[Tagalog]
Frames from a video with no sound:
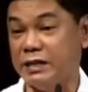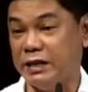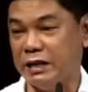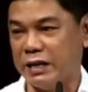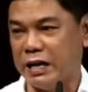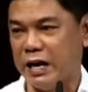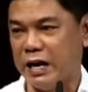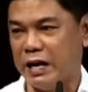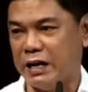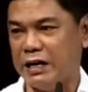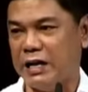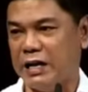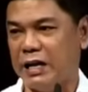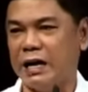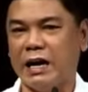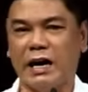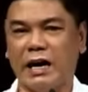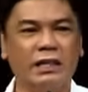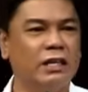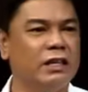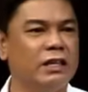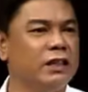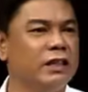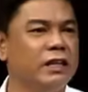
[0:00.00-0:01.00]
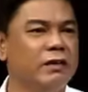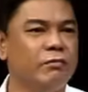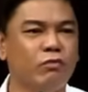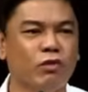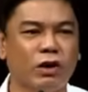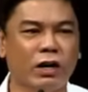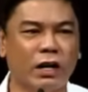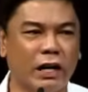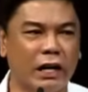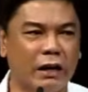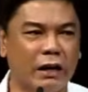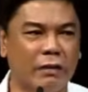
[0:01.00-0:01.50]
nasira ka na kahit hindi
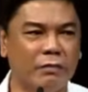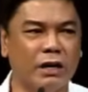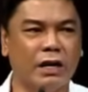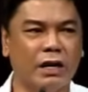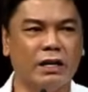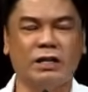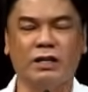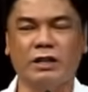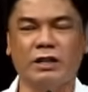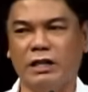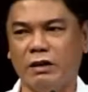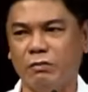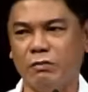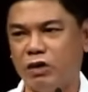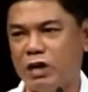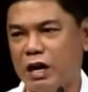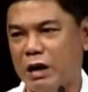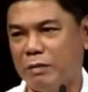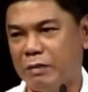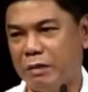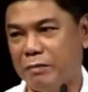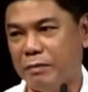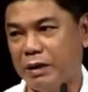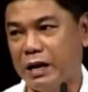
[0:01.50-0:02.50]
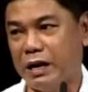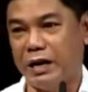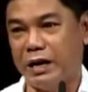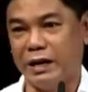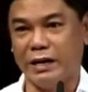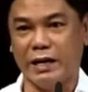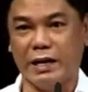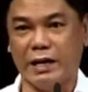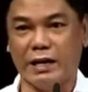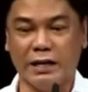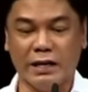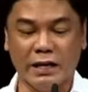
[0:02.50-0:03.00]
mo alam, kahit hindi mo
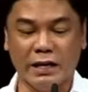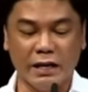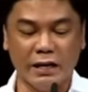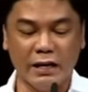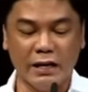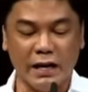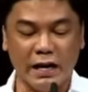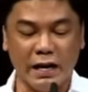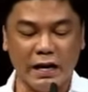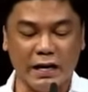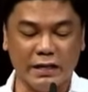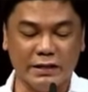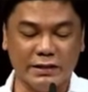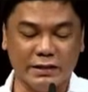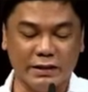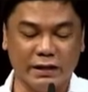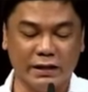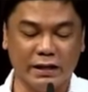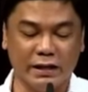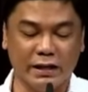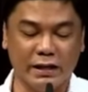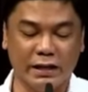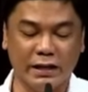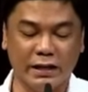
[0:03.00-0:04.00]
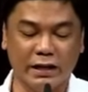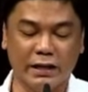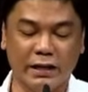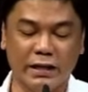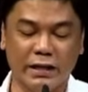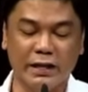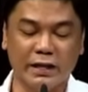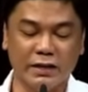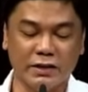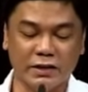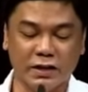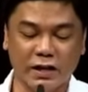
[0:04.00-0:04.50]
namamalayan, nakakasira
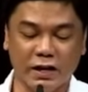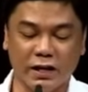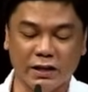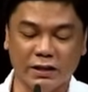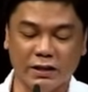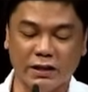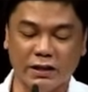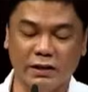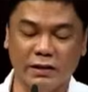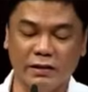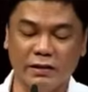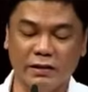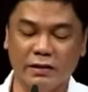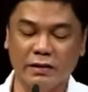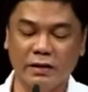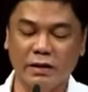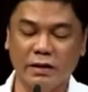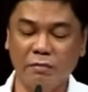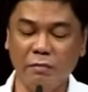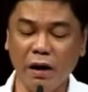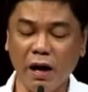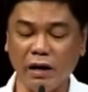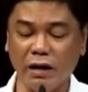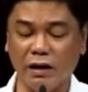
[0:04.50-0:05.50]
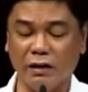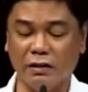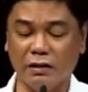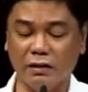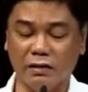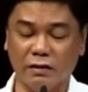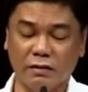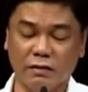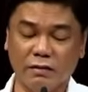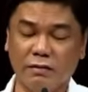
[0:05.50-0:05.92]
yan sa atin. Bakit?